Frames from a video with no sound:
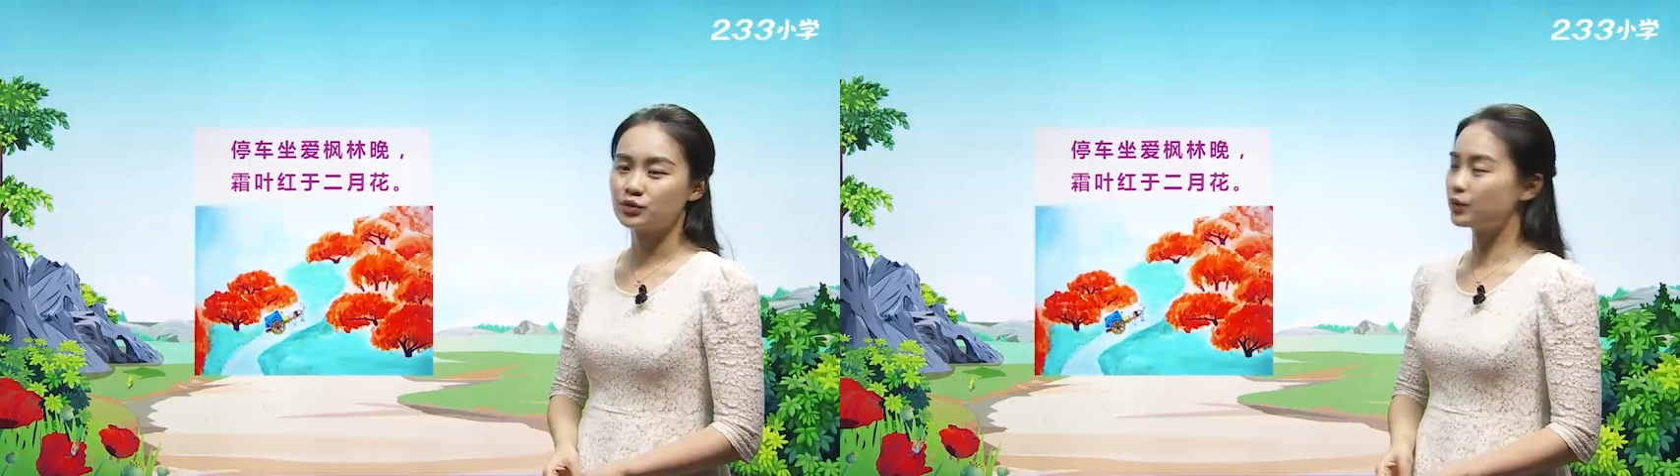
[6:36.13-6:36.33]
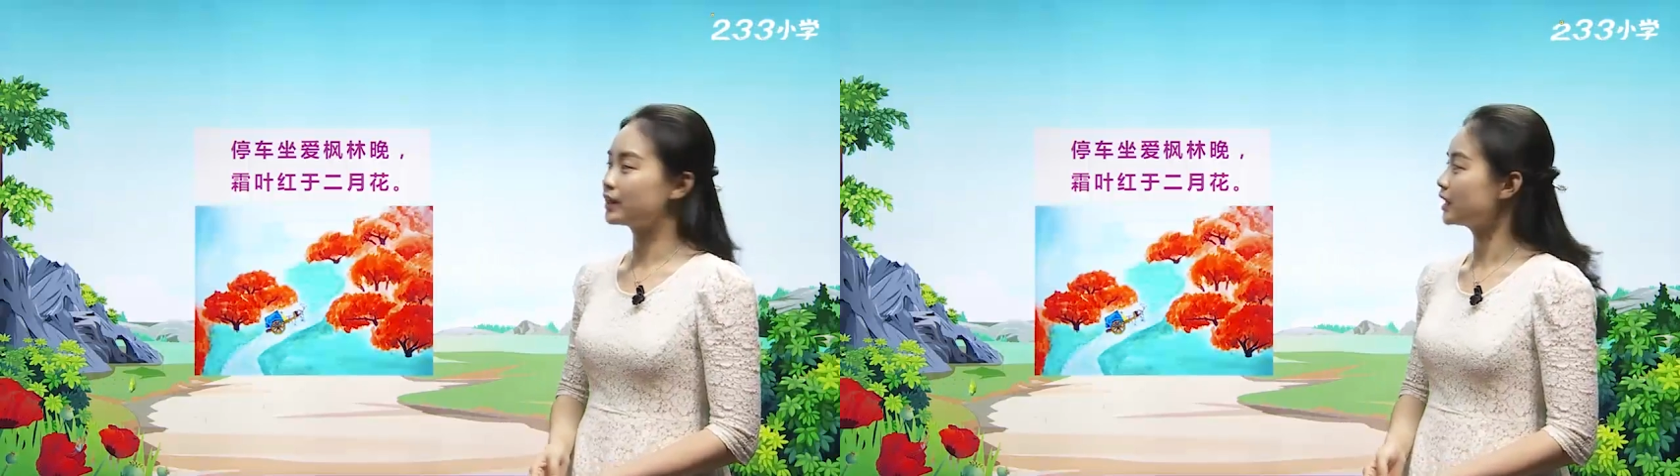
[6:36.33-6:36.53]

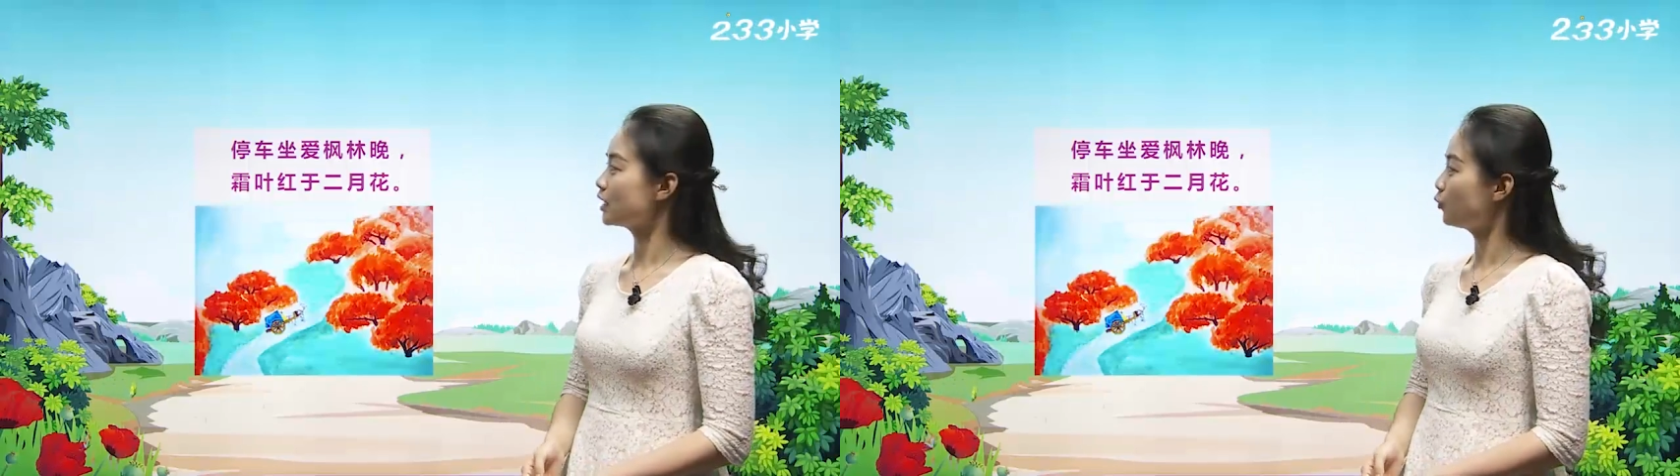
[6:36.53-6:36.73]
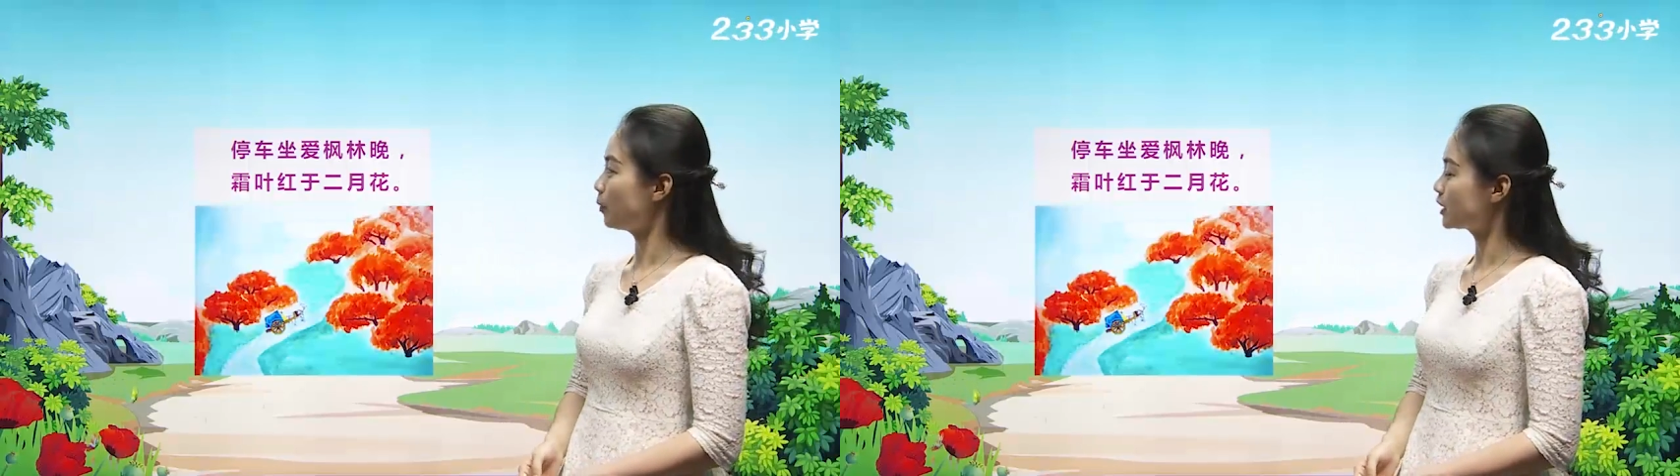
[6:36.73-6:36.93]
所
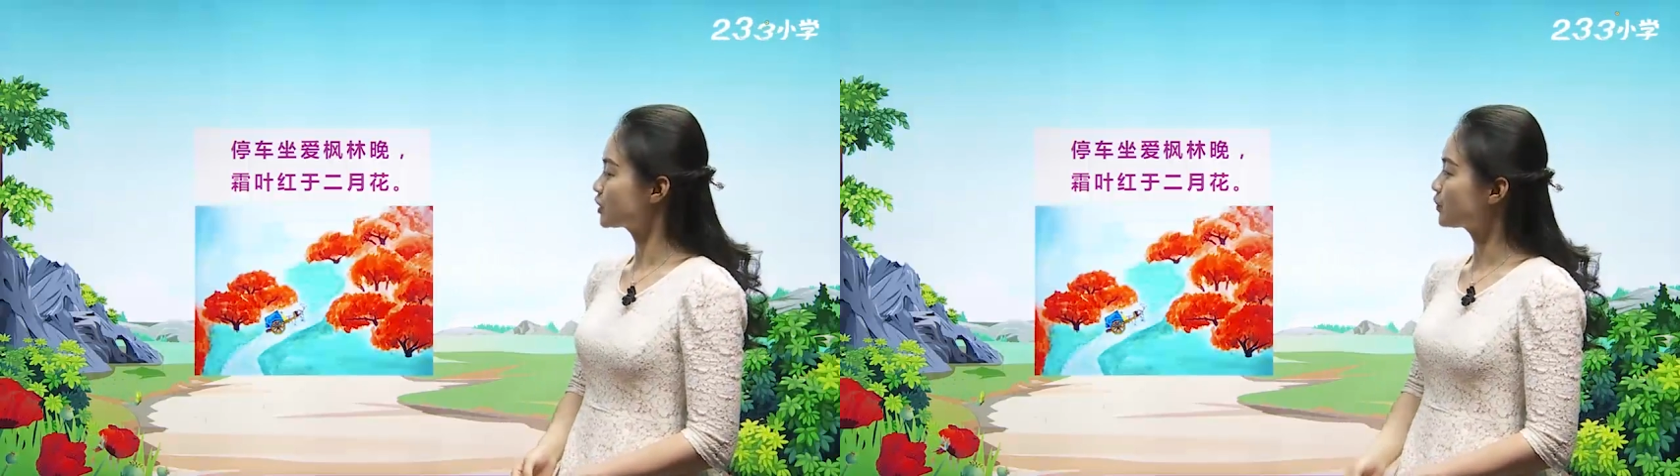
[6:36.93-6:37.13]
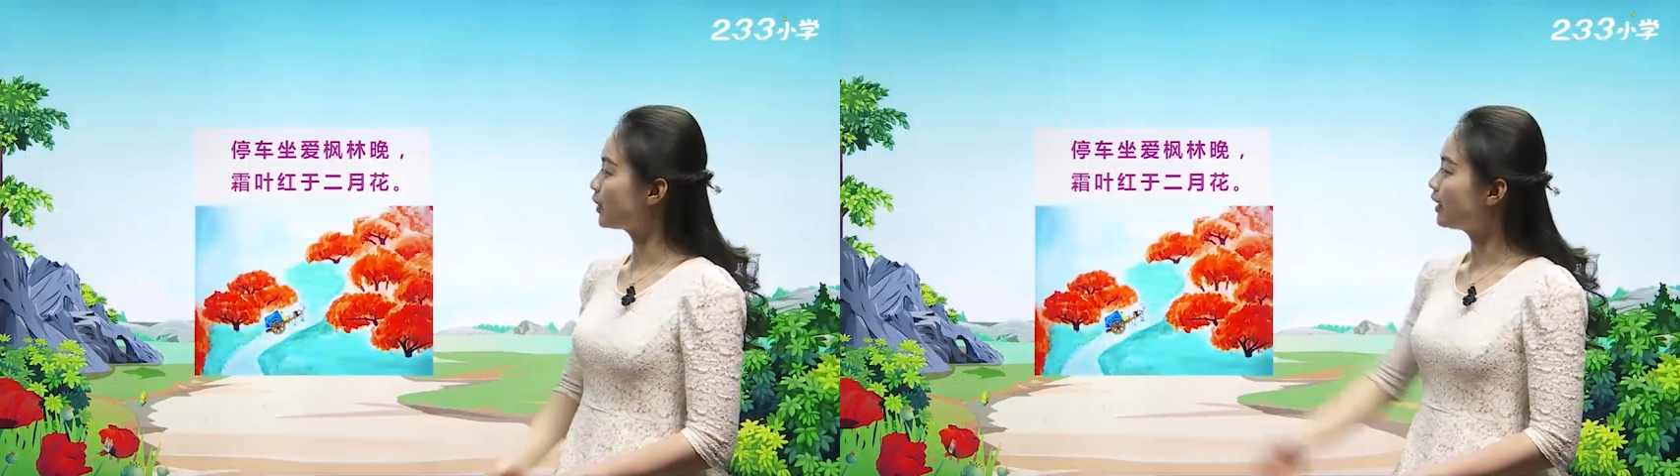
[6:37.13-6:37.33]
以我
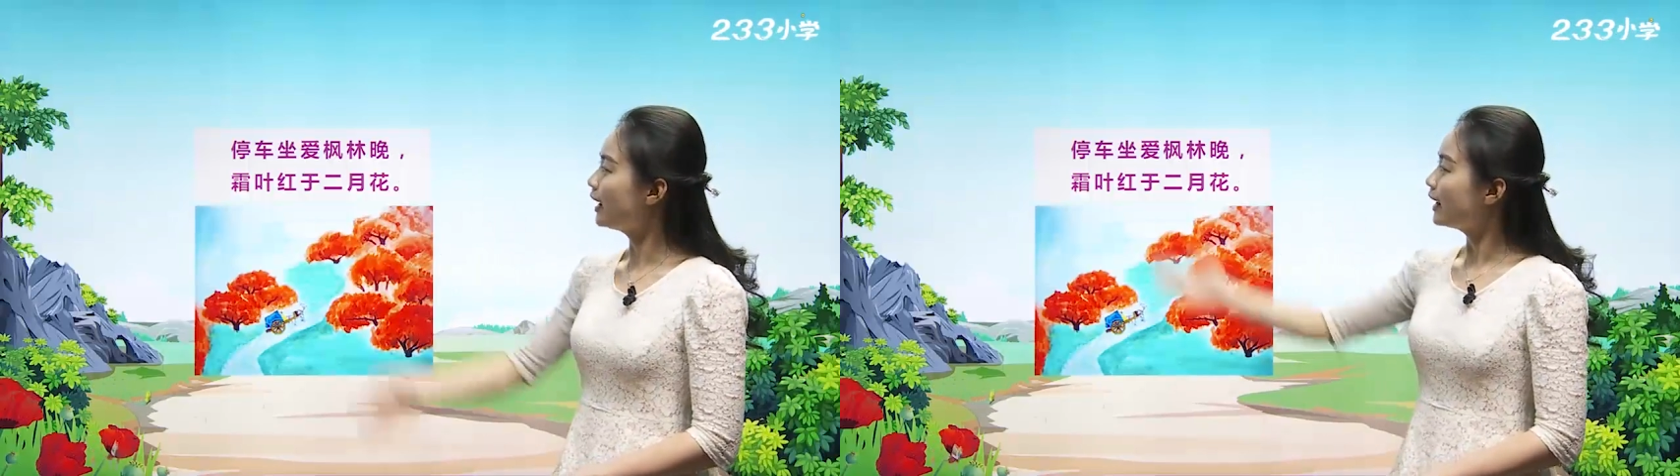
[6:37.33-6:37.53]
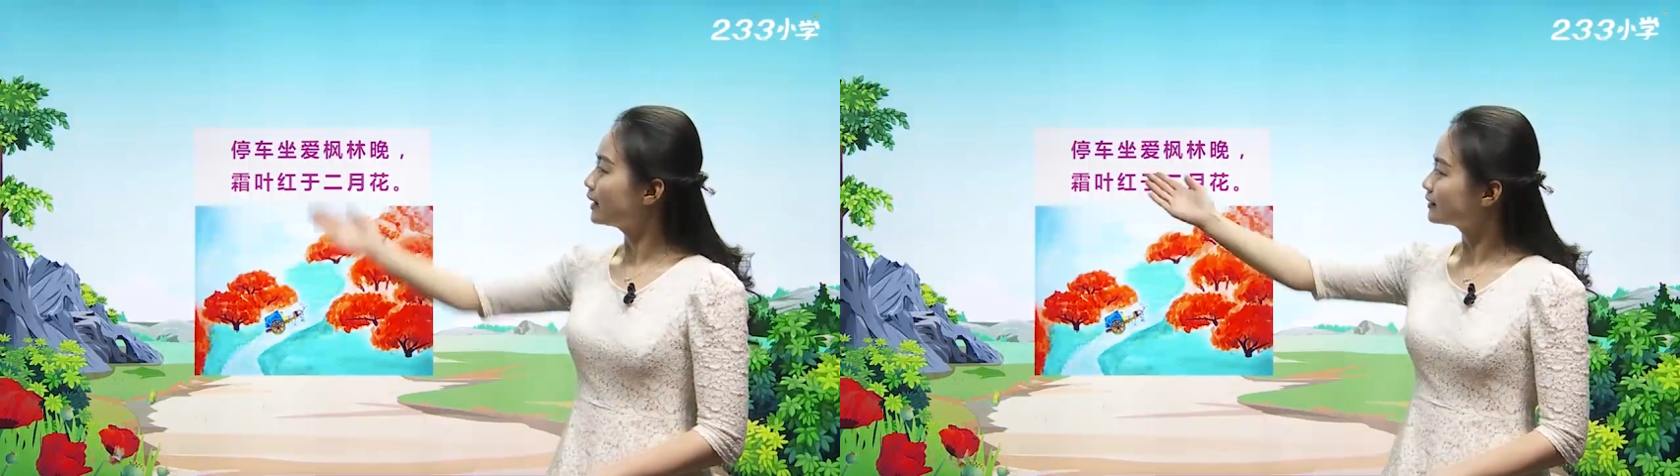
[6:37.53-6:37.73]
们说“